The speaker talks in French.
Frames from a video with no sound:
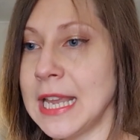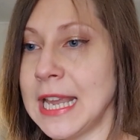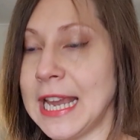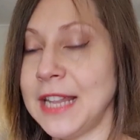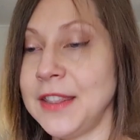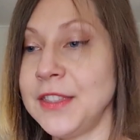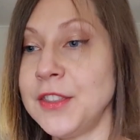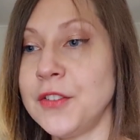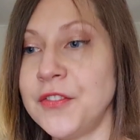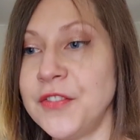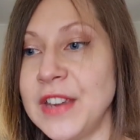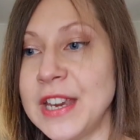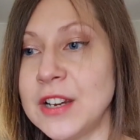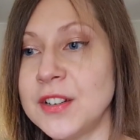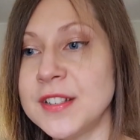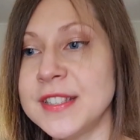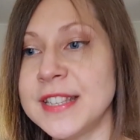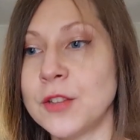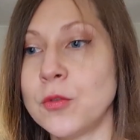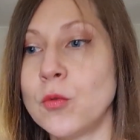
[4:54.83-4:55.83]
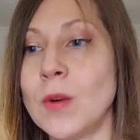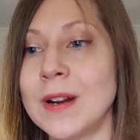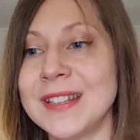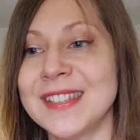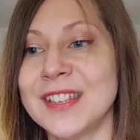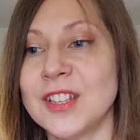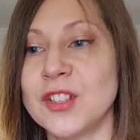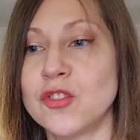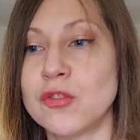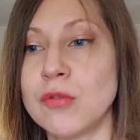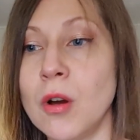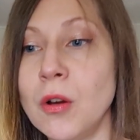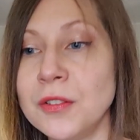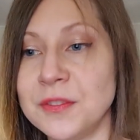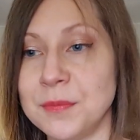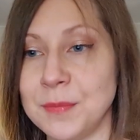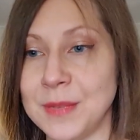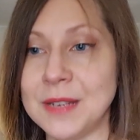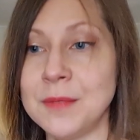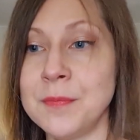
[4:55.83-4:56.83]
And the fears that once
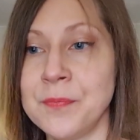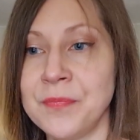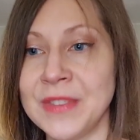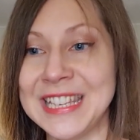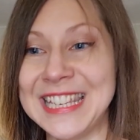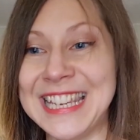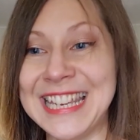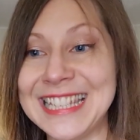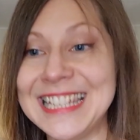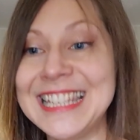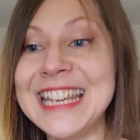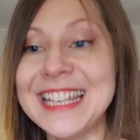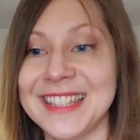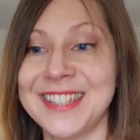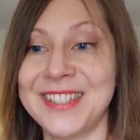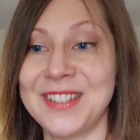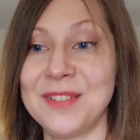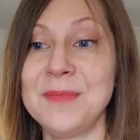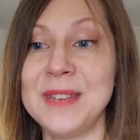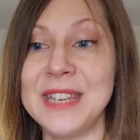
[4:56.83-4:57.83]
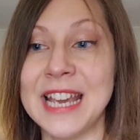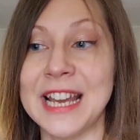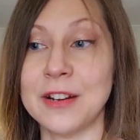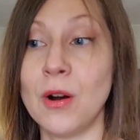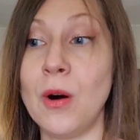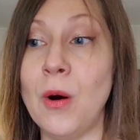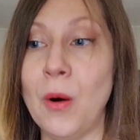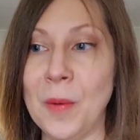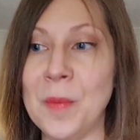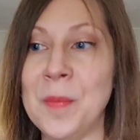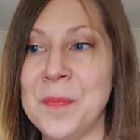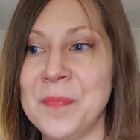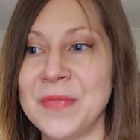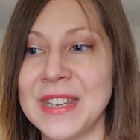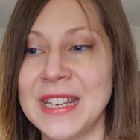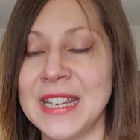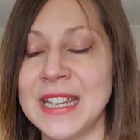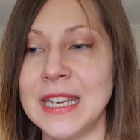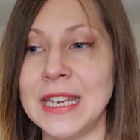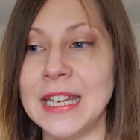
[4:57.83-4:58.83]
controlled me can get to me at all.
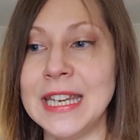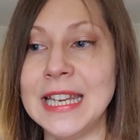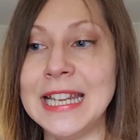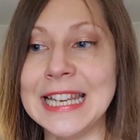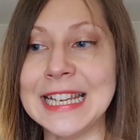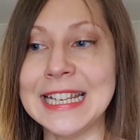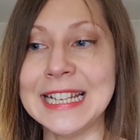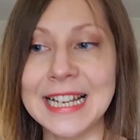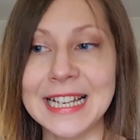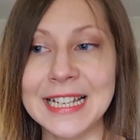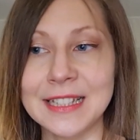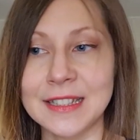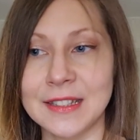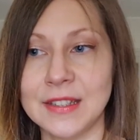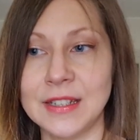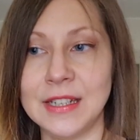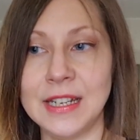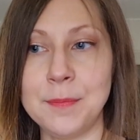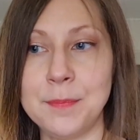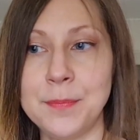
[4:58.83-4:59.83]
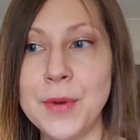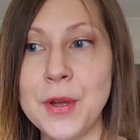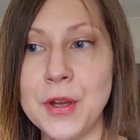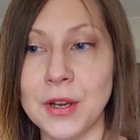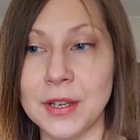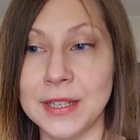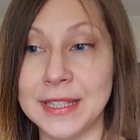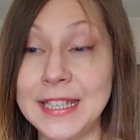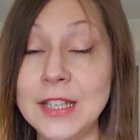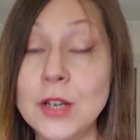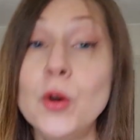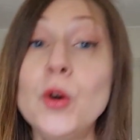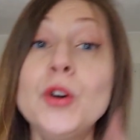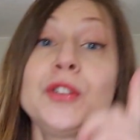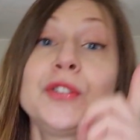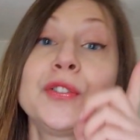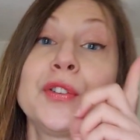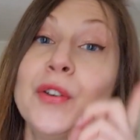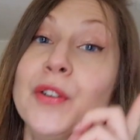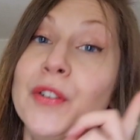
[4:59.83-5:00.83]
Et les craintes, les peurs qui
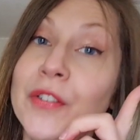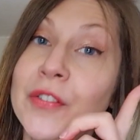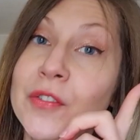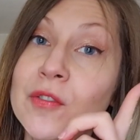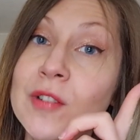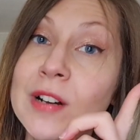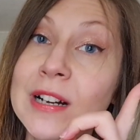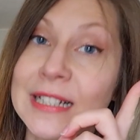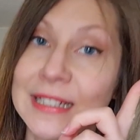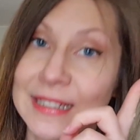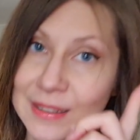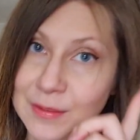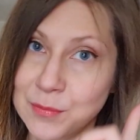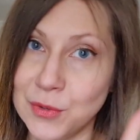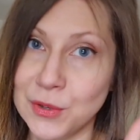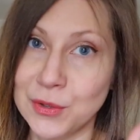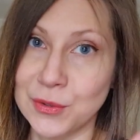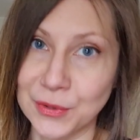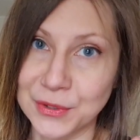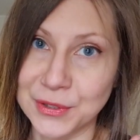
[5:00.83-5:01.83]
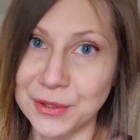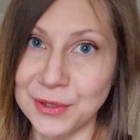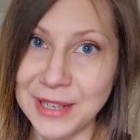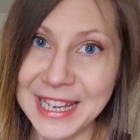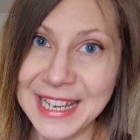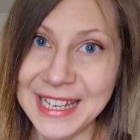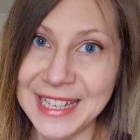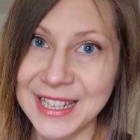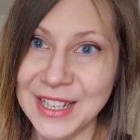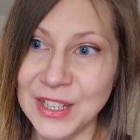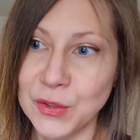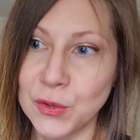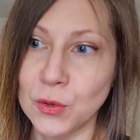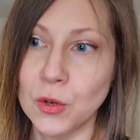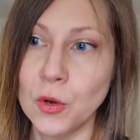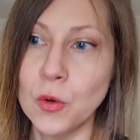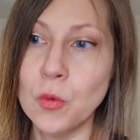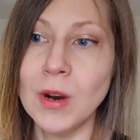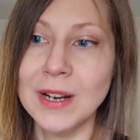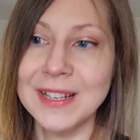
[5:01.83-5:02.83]
autrefois me contrôlaient,
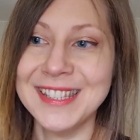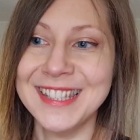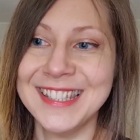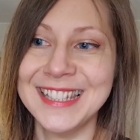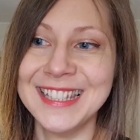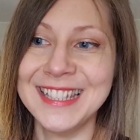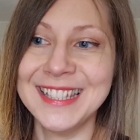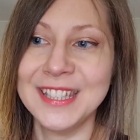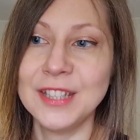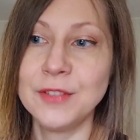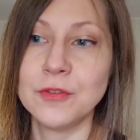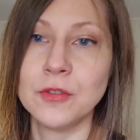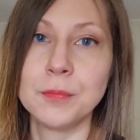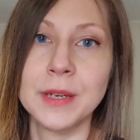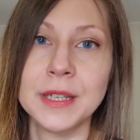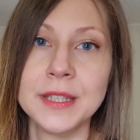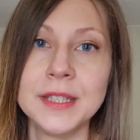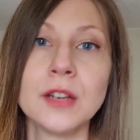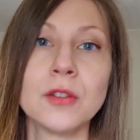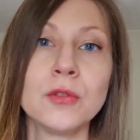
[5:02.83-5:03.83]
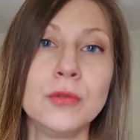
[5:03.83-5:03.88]
donc le once ici ne veut pas dire